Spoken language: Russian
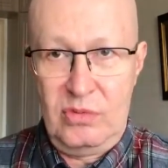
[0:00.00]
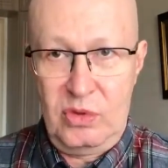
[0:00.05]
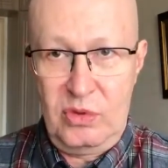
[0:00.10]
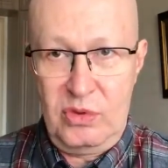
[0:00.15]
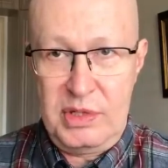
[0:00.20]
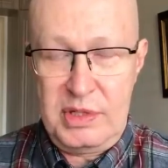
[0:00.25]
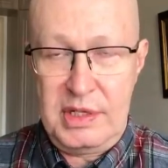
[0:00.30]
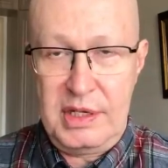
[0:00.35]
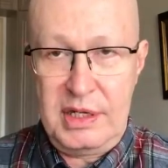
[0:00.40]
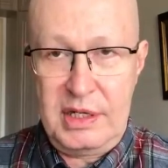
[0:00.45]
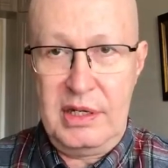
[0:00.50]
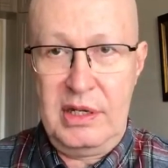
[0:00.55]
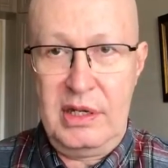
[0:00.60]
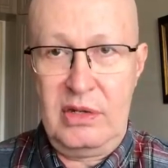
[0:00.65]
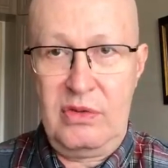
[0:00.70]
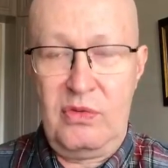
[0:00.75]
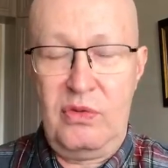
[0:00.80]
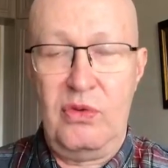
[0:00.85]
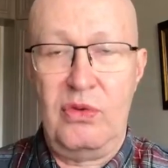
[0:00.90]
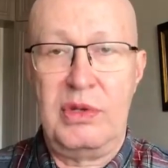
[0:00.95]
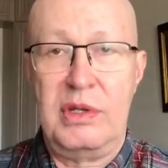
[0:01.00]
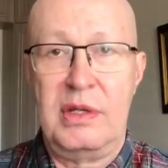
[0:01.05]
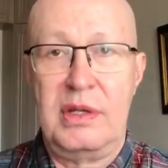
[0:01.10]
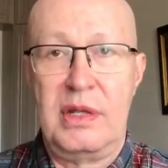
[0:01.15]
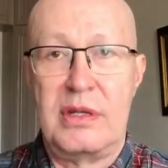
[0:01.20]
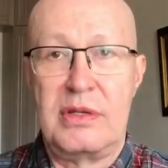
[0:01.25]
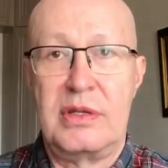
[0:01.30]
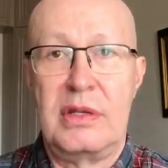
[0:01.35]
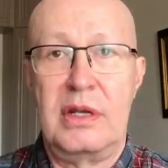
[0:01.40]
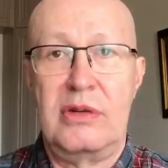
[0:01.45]
то есть их нет в Фонде
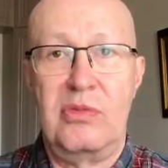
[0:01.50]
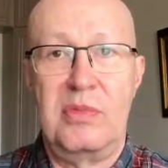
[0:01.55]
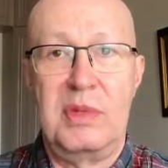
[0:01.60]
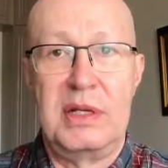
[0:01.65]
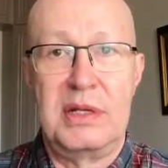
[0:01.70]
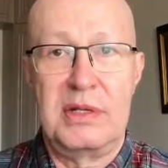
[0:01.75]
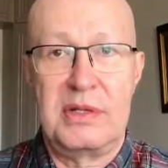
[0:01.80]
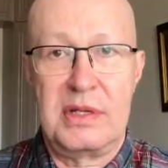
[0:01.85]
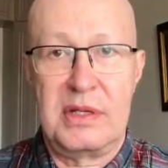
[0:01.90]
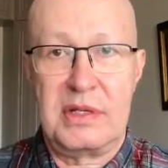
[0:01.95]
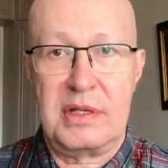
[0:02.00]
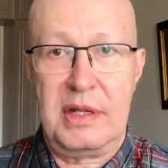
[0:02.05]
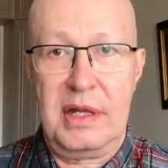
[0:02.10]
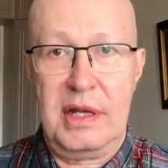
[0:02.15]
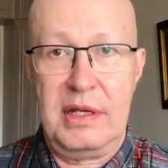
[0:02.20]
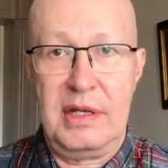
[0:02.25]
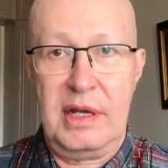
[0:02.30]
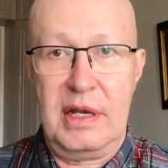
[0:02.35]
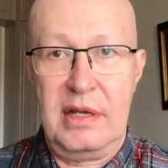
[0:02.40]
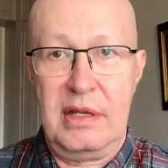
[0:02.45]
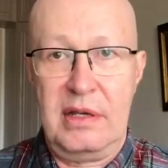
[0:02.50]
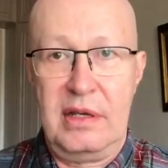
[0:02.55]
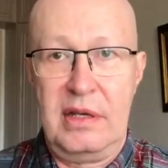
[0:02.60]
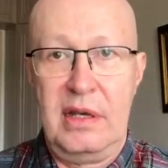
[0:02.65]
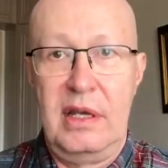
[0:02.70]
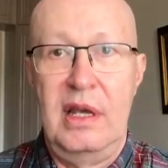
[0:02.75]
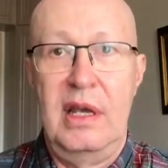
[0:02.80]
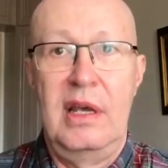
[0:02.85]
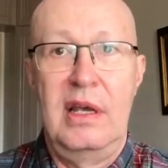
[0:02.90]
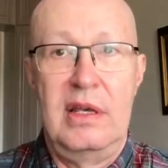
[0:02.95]
национального благосостояния
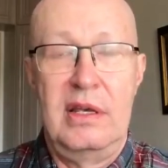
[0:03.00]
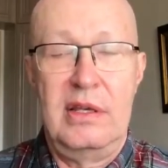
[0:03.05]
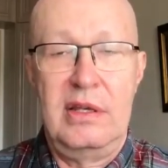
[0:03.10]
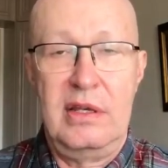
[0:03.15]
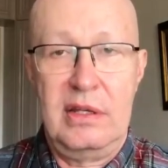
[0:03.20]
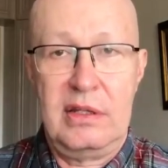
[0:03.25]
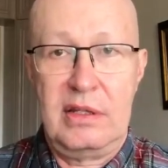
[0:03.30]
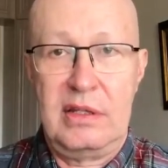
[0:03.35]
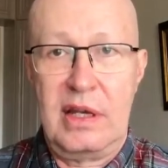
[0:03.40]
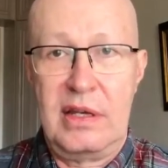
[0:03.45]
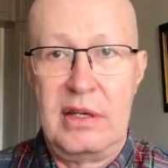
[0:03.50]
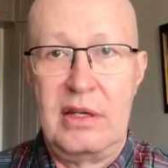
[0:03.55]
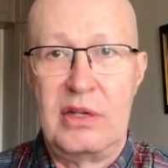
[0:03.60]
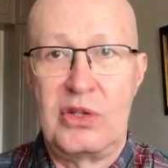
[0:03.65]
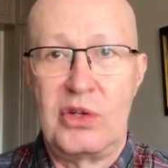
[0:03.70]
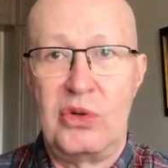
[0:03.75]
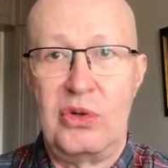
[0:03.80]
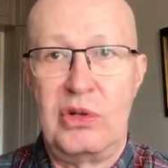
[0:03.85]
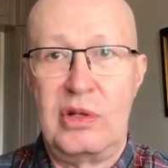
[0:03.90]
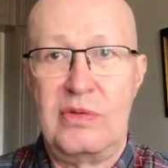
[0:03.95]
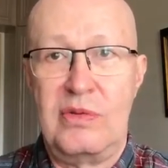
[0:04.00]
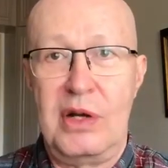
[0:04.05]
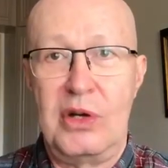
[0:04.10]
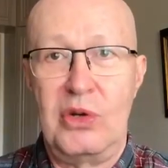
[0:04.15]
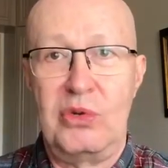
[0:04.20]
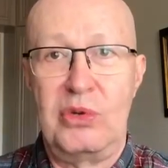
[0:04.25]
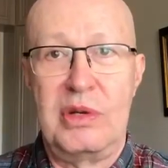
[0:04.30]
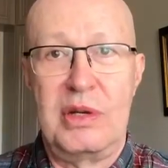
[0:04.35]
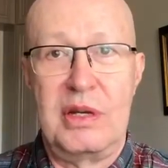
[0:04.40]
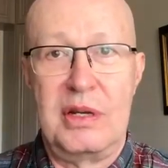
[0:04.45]
и нет таких
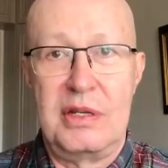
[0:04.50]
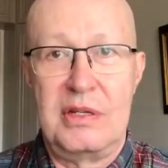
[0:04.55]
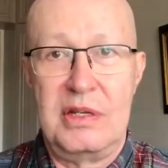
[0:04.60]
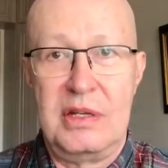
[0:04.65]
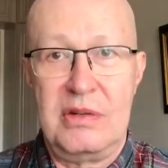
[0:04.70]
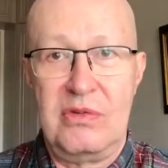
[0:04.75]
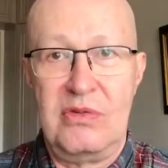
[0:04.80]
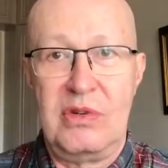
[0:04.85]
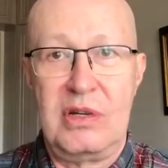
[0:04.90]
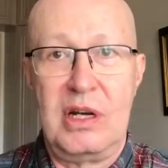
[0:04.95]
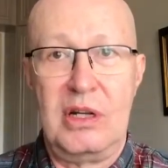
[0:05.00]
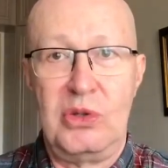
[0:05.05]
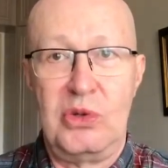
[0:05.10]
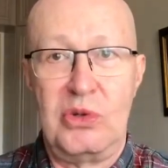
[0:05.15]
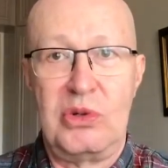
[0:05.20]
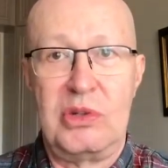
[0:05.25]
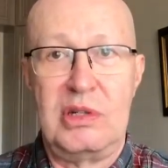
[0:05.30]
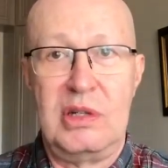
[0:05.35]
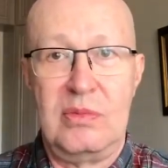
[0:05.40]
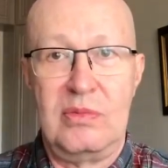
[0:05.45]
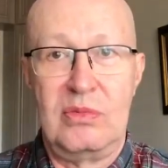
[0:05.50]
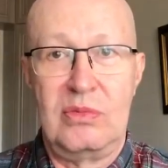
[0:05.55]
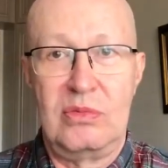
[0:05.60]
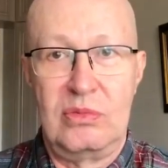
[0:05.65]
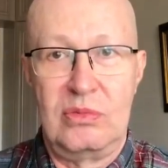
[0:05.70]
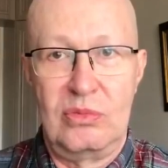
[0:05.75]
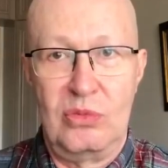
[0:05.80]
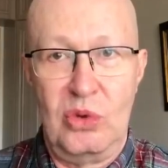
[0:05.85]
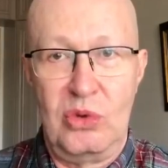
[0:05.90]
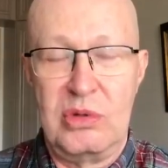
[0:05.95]
золотовалютных резервов, о которых
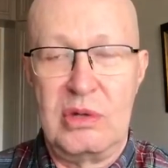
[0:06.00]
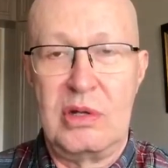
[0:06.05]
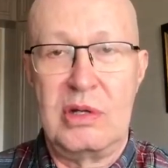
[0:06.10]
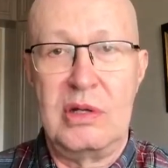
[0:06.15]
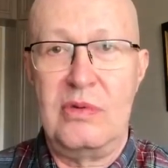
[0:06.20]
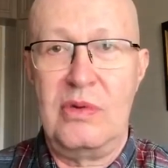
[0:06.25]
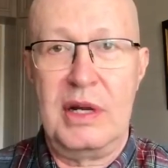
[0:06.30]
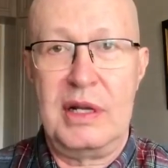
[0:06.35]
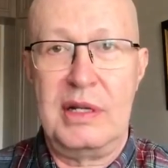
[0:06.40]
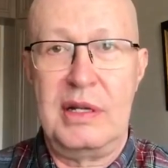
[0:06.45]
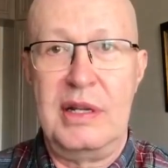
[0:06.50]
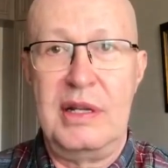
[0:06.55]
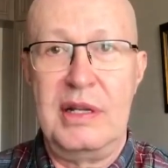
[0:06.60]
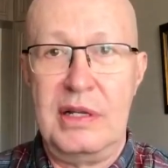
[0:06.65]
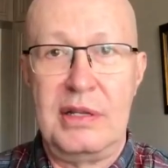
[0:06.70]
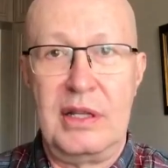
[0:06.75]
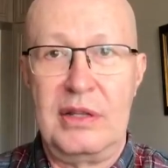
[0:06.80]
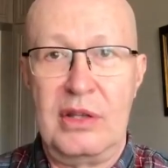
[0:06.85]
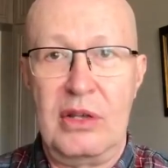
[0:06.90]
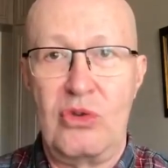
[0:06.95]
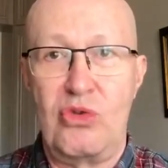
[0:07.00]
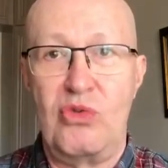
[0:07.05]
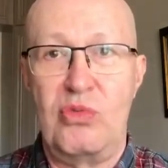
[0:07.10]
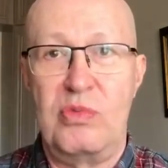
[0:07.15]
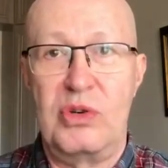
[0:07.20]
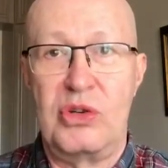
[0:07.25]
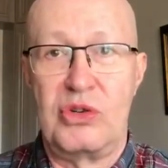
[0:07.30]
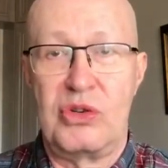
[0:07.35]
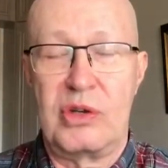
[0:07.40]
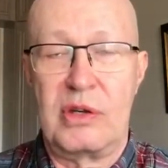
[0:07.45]
нам долго говорили. Нет этой
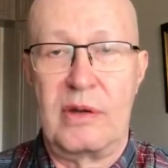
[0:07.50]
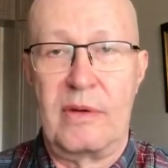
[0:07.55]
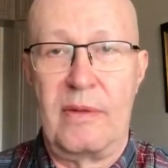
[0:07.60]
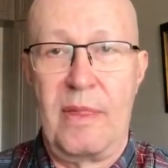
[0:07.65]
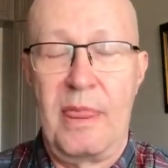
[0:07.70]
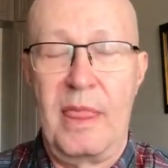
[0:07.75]
кубышки.